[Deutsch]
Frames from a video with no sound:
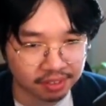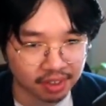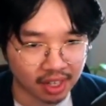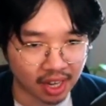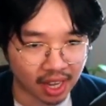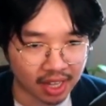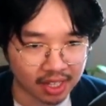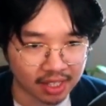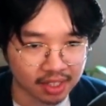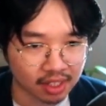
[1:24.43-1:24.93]

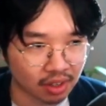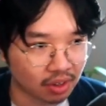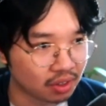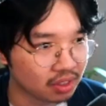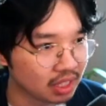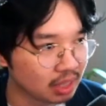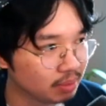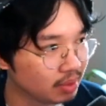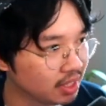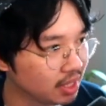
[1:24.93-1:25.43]
Vielleicht
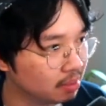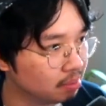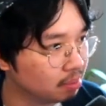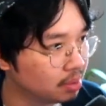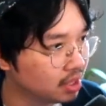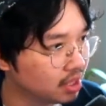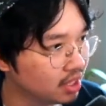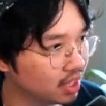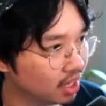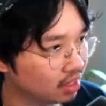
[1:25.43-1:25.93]
auch hier mit den
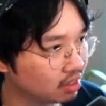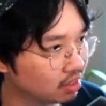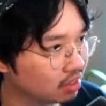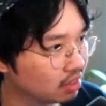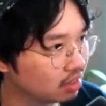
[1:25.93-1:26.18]
Bildern und